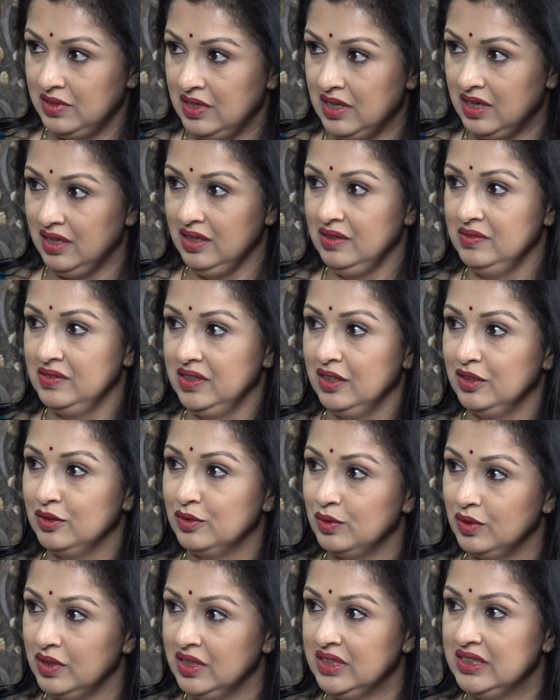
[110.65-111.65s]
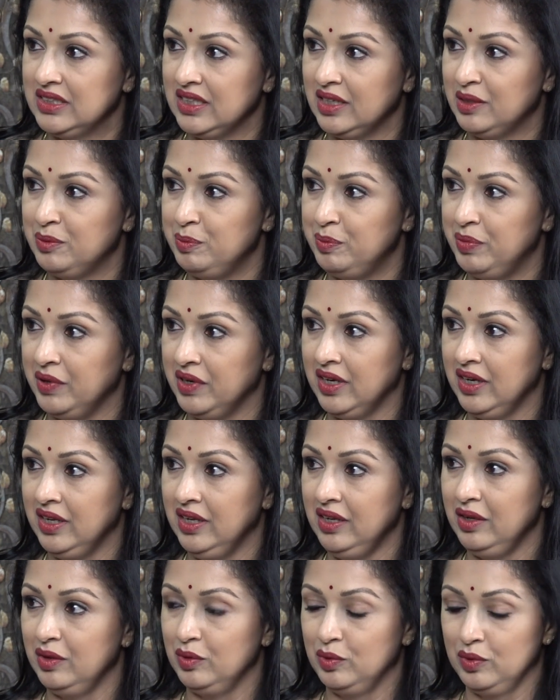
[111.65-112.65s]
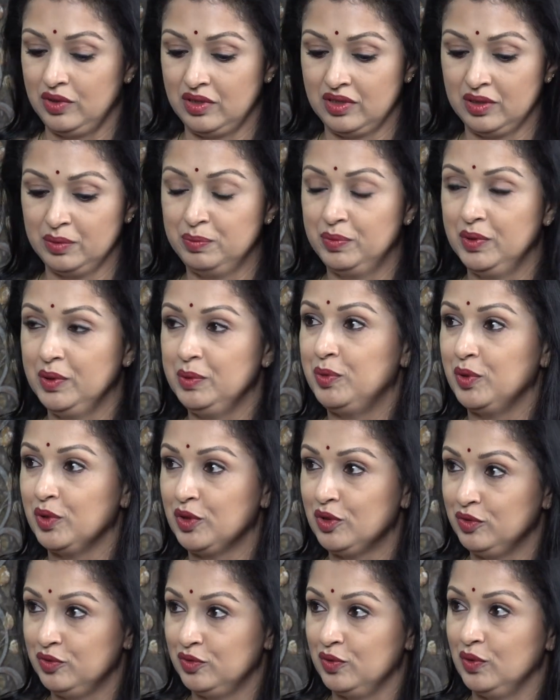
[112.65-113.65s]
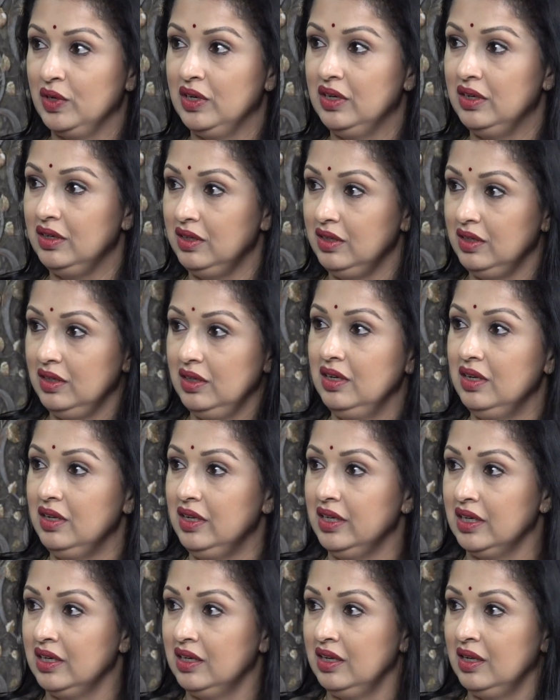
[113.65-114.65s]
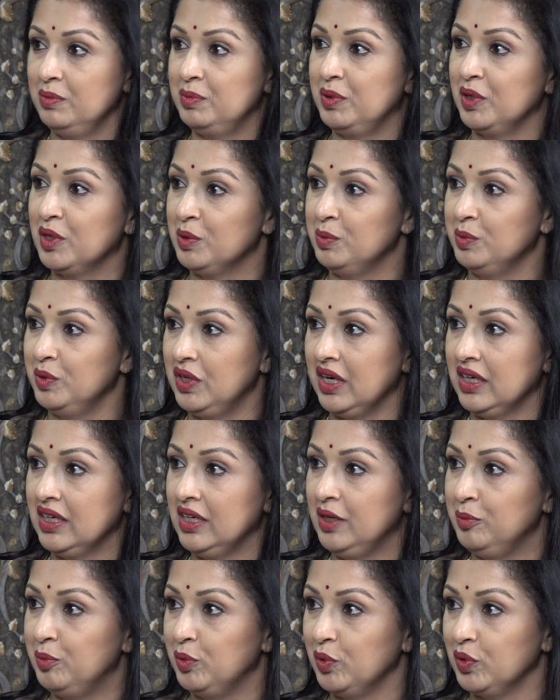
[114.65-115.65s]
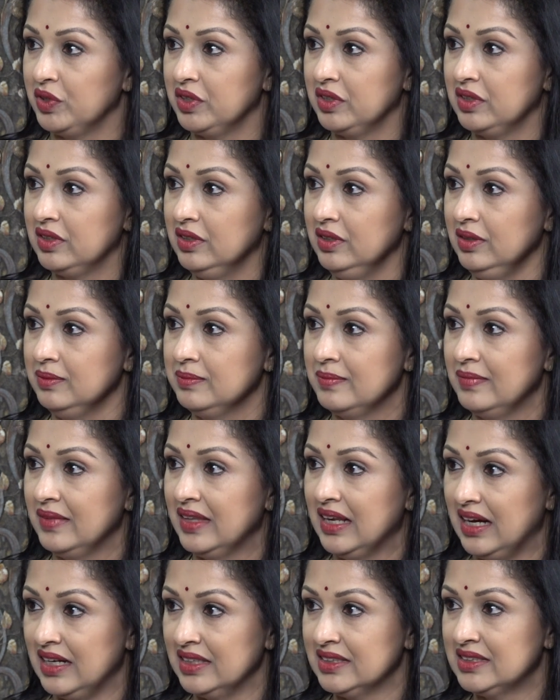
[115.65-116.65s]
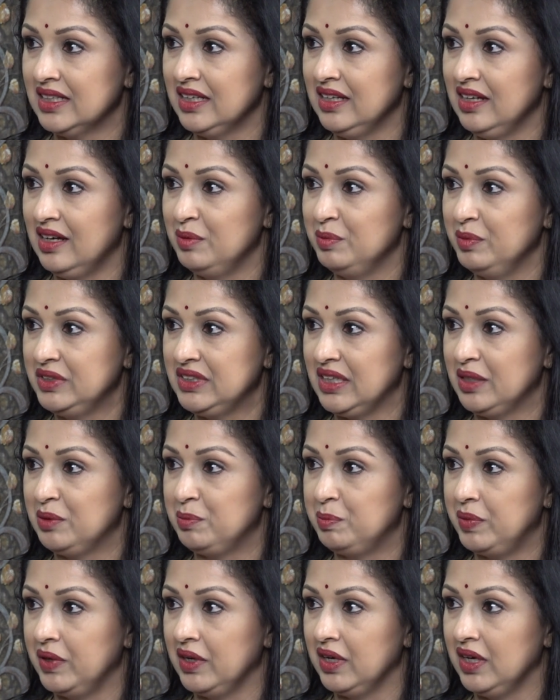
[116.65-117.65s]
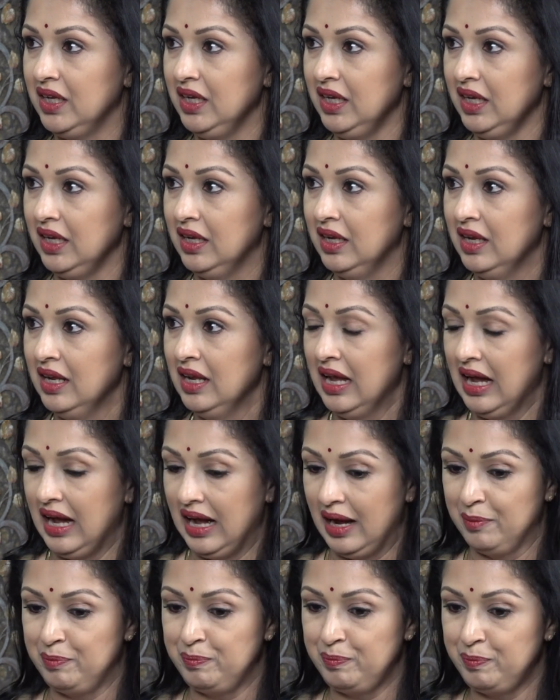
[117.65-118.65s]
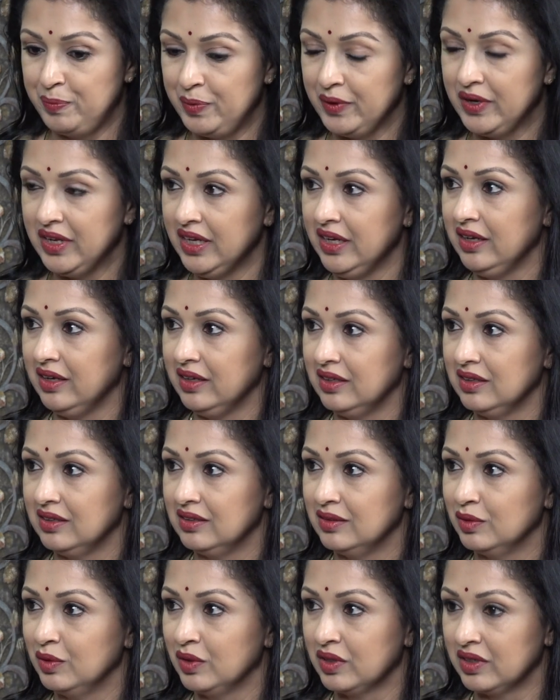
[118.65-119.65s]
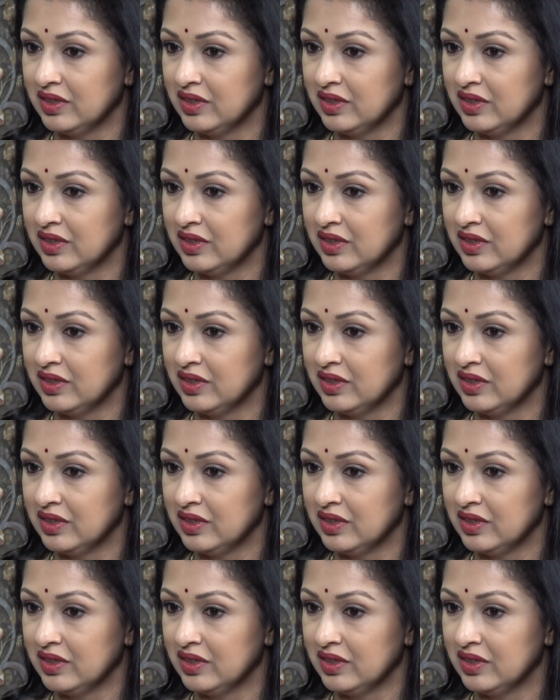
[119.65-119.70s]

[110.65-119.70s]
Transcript: கால் வந்து அதுக்குள்ளே செட் பண்ணி ஒரு ரிப்பன் போட்டு ஃபுல்லாக எல்லா பக்கமும் கட்டி போட்டுட்டு அசையாமல் செட் பண்ணி அப்படியே ஒரு